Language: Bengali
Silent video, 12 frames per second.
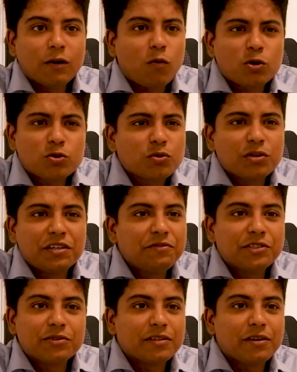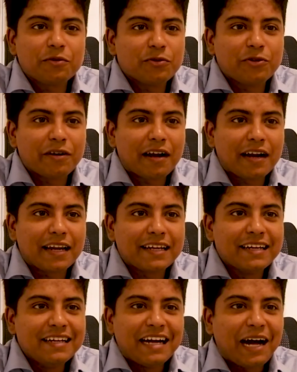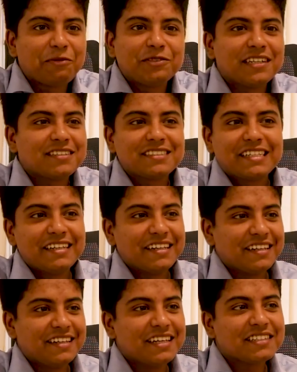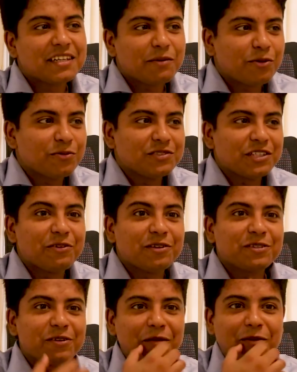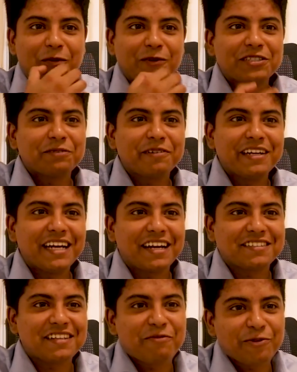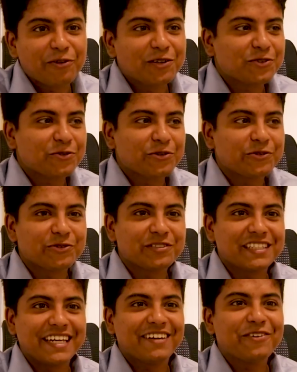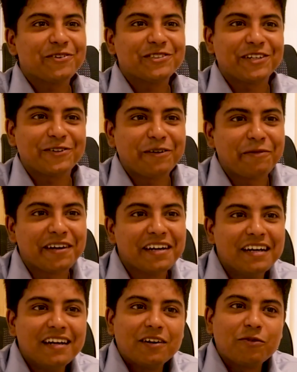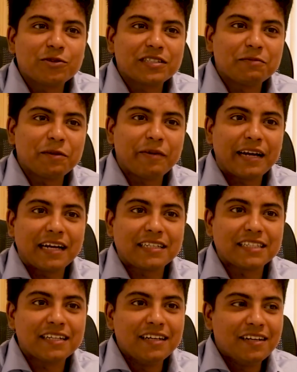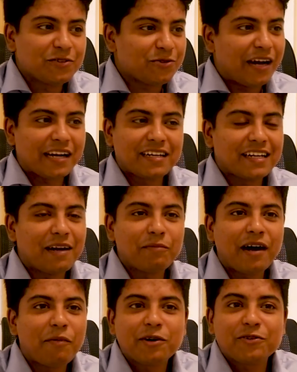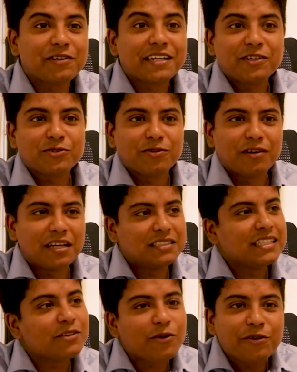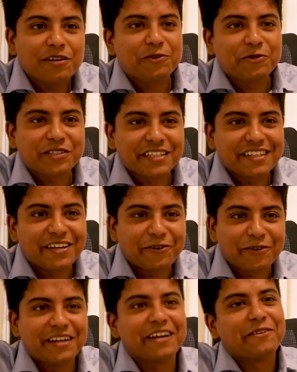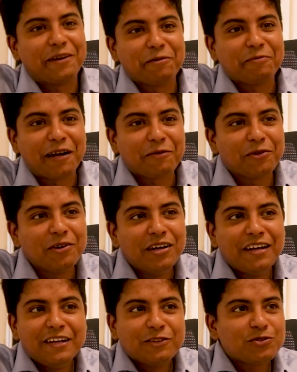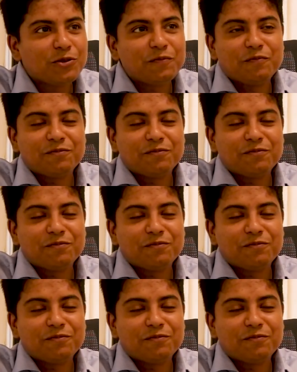কষ্ট করে রিভিশন দেওয়ার কোনো দরকার নাই আমি জাস্ট গিয়েছি এবং যেগুলো যেগুলো আমার কনসেপ্ট ক্লিয়ার আছে আমি ওগুলোর জন্য ওয়েট করছি এইগুলোর যেন আমার কোশ্চেন পেপারে আসে সো আসলে আমার তো টেনশন নাই যে ধরনের কোশ্চেন দেওয়া হোক না কেন আমি পারবো সো